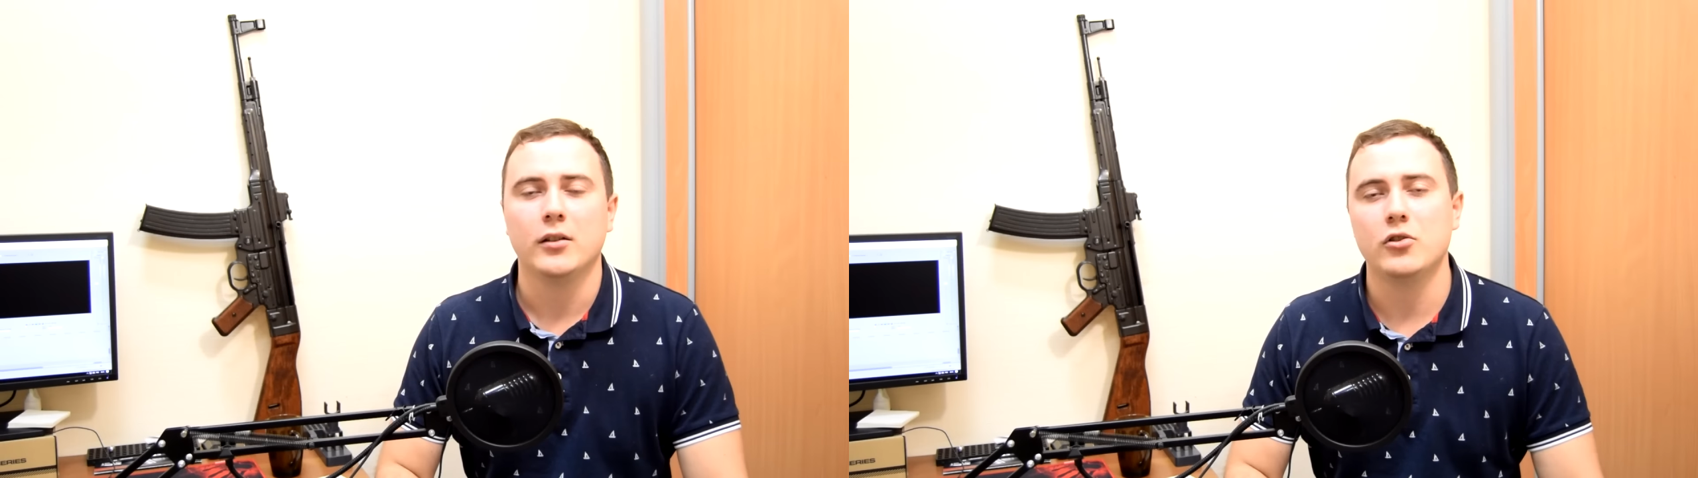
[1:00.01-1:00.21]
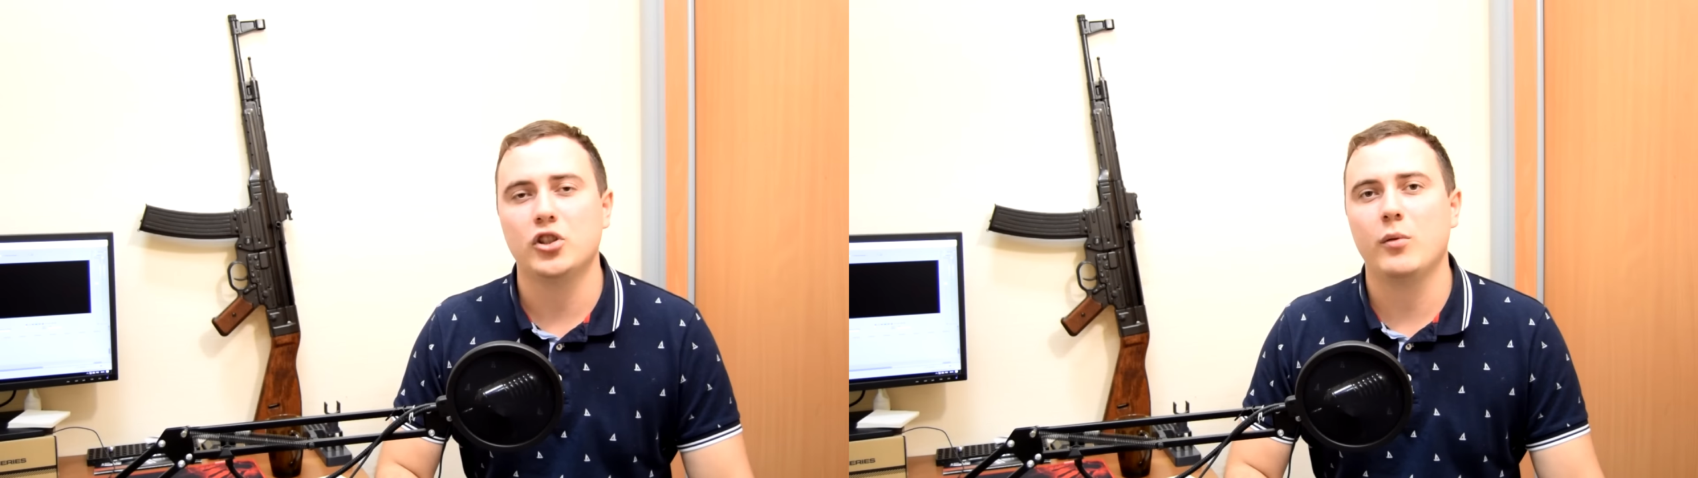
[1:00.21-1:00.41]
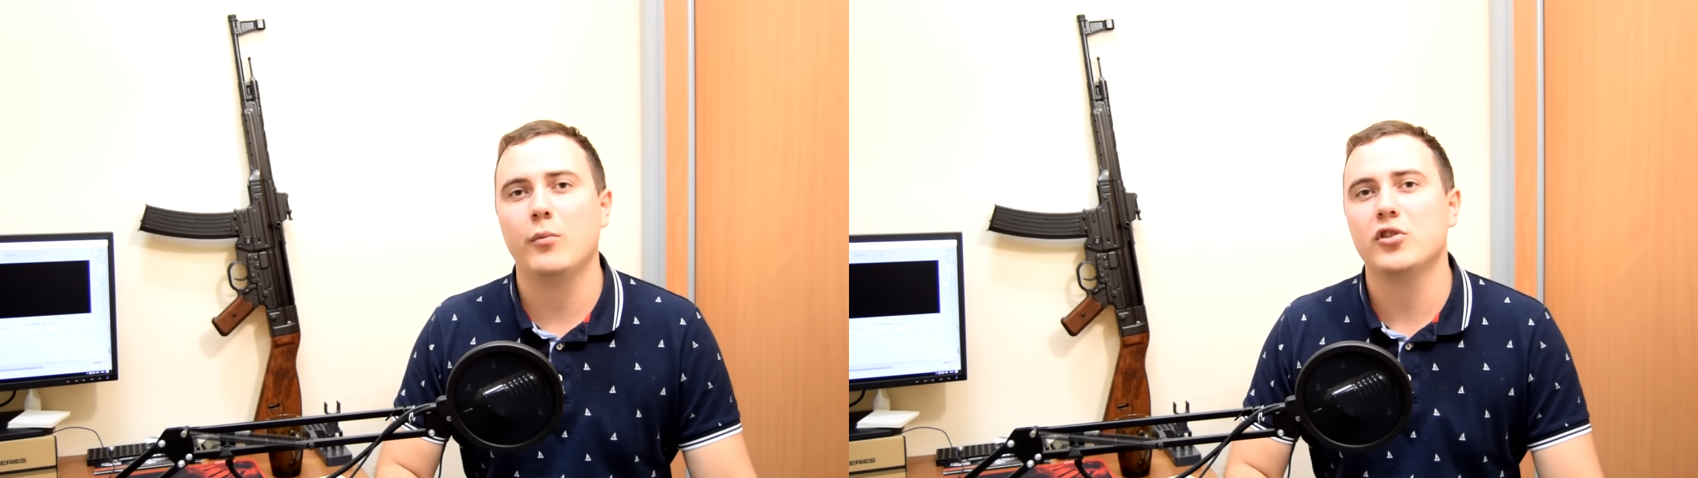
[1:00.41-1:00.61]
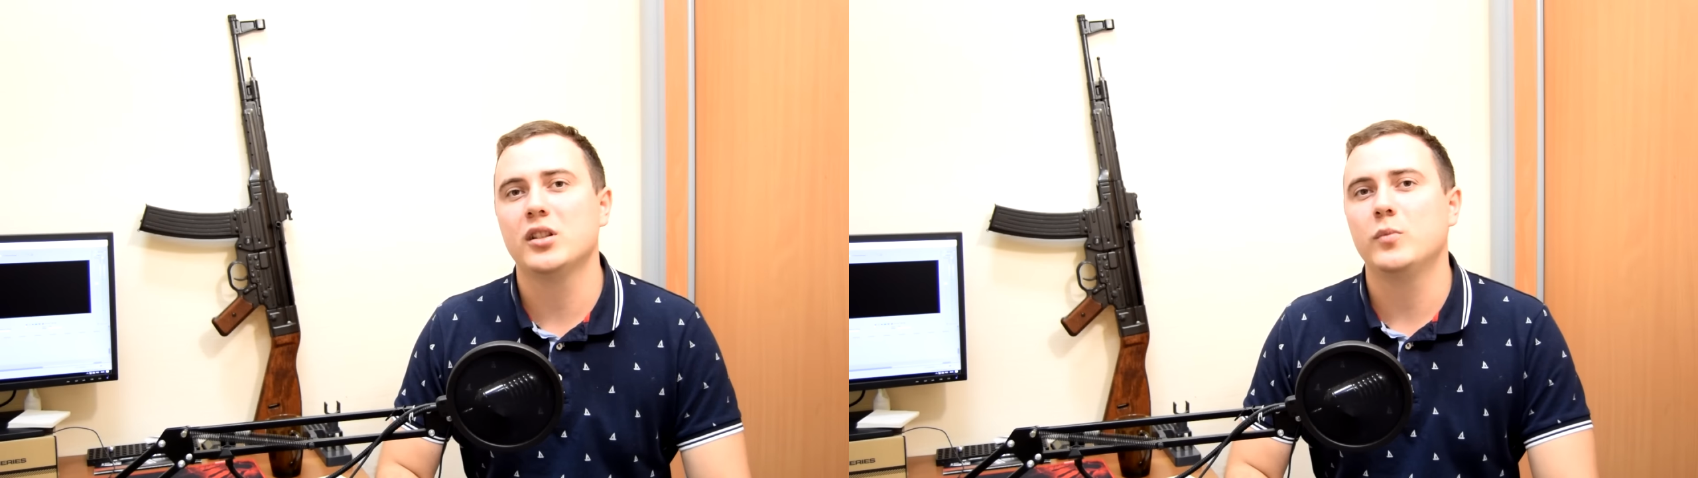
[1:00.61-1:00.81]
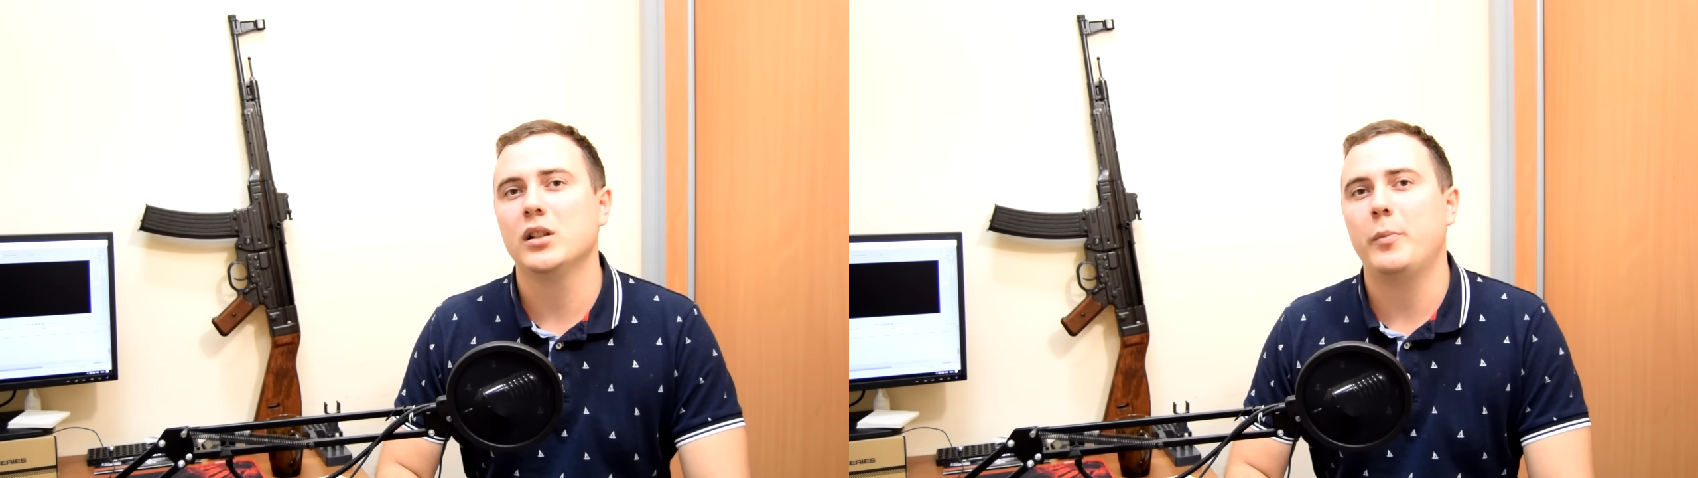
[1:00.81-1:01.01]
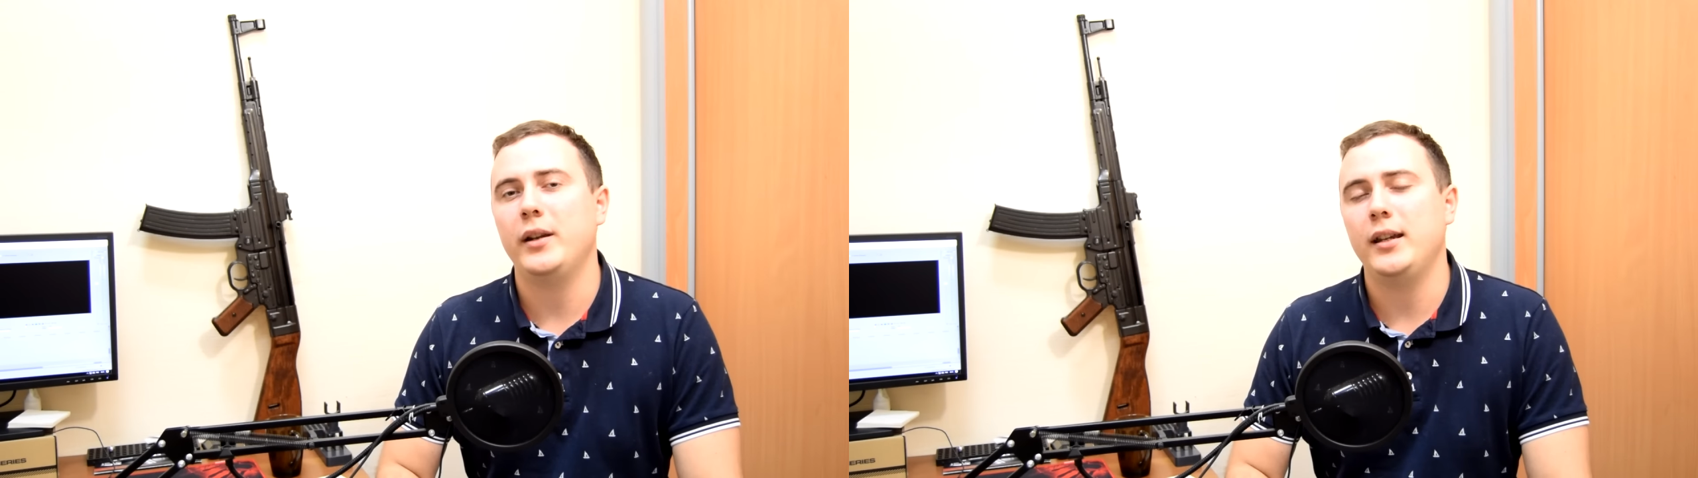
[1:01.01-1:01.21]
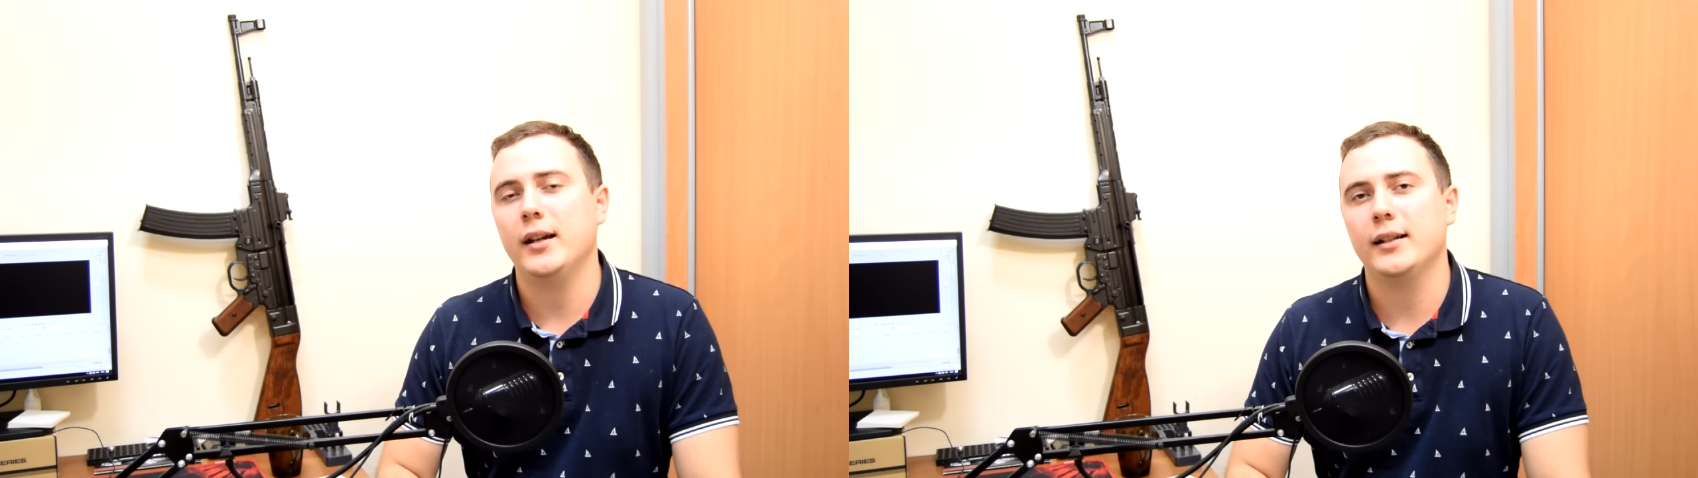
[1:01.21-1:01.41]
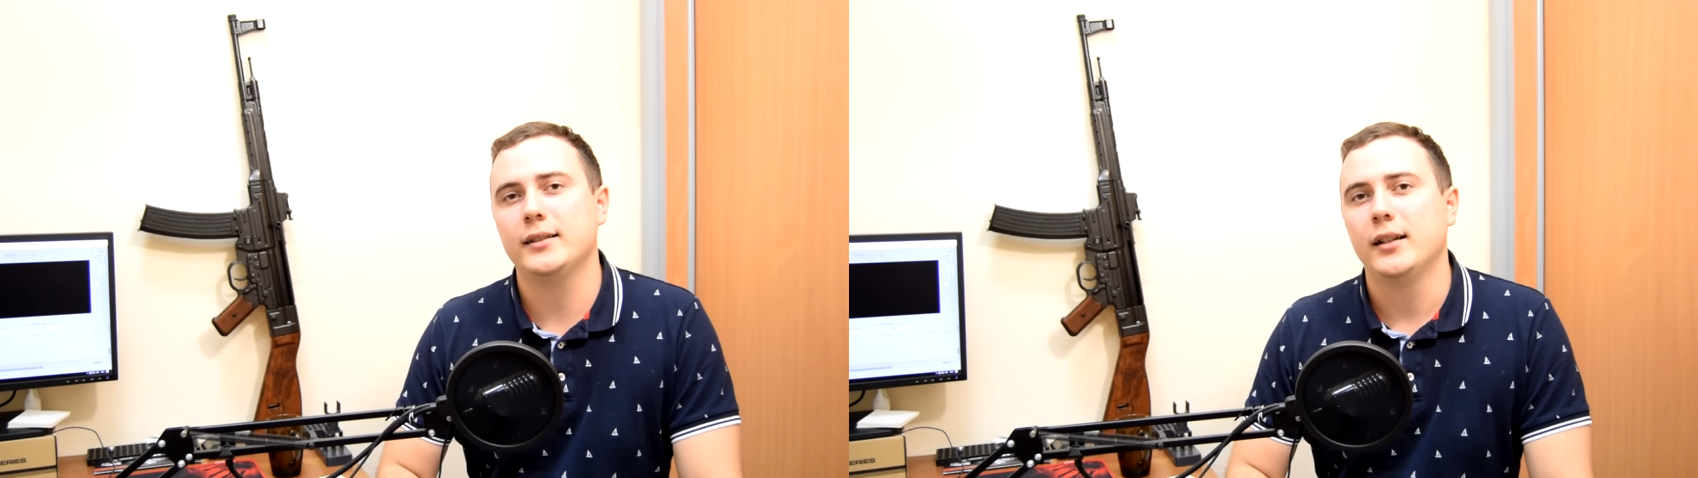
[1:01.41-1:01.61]
ну, чтобы можно было
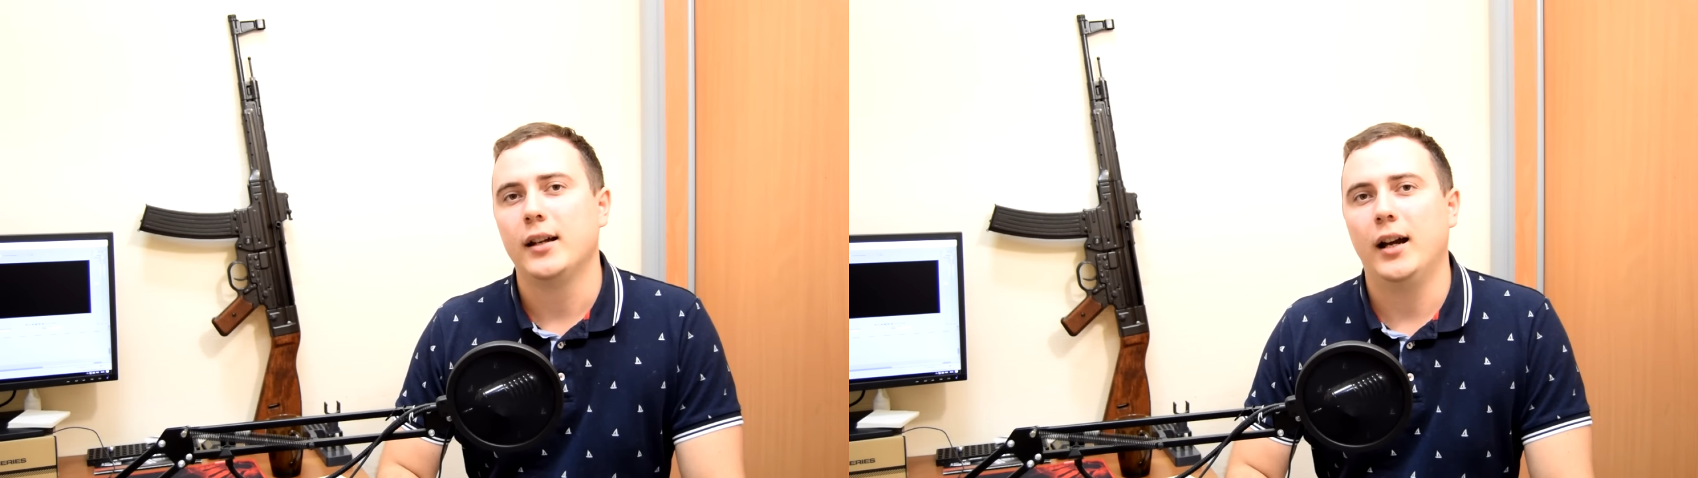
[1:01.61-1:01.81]
приехать